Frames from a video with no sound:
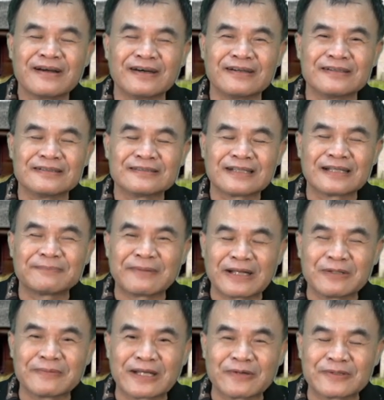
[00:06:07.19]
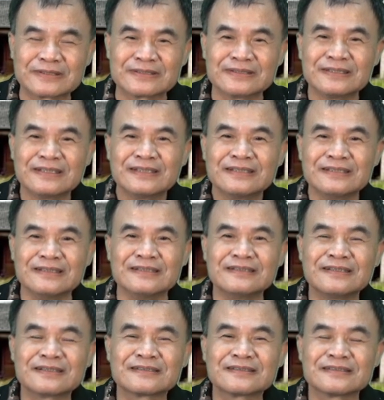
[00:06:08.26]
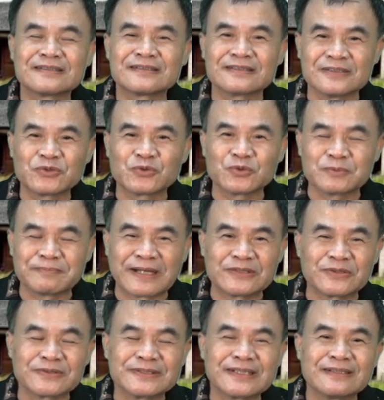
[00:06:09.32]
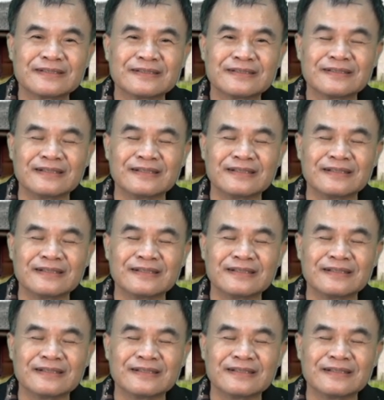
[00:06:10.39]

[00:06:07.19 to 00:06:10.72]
啊，它的排列排方式一定是始祖摆中间，